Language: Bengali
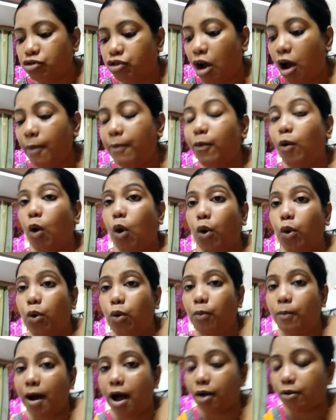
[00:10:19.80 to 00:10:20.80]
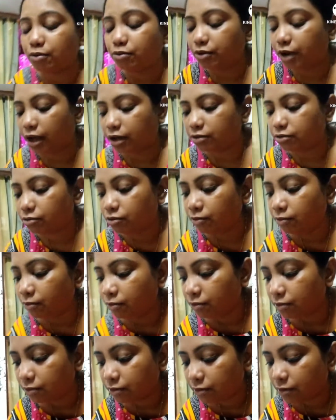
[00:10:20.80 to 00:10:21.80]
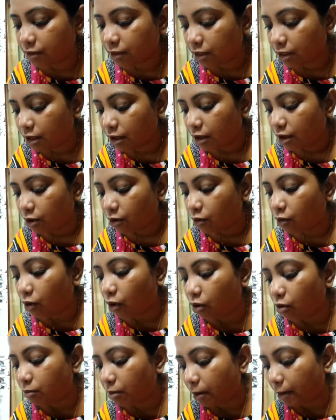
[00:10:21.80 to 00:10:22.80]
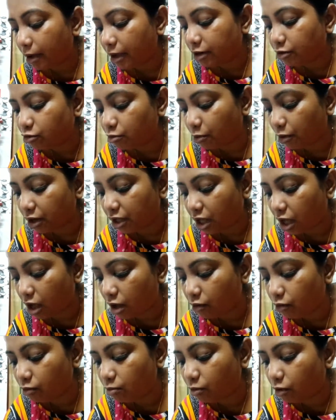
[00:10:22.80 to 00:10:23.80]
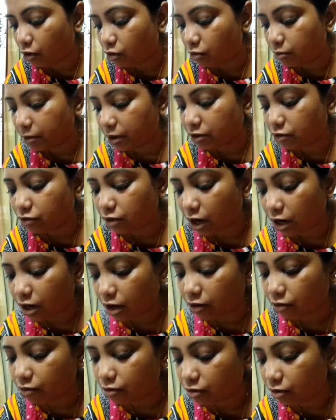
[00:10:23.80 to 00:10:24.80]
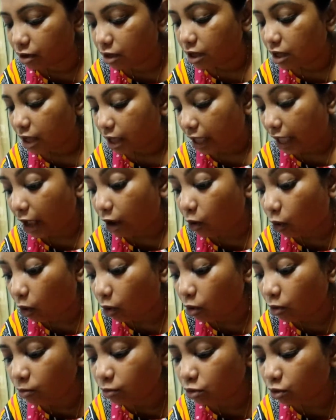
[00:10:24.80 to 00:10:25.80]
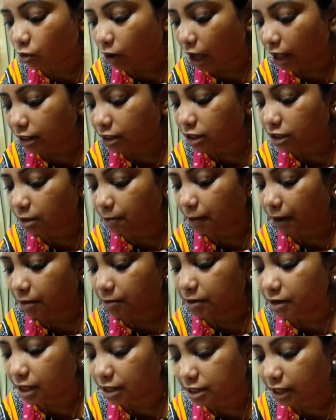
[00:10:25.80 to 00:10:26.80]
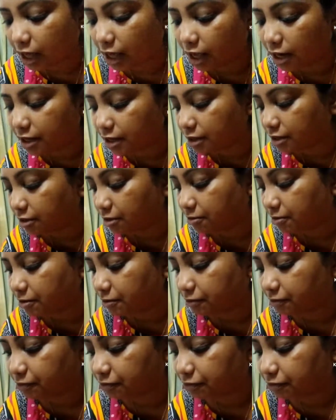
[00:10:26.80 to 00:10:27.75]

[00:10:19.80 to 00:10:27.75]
সব গরম আগুন একদম গরম বাবা একটু পরে খা খুব গরম একটু ঠান্ডা হোক হ্যাঁ গরম তো হাত দিতে পারবি না ছ্যাঁকা লেগে যাবে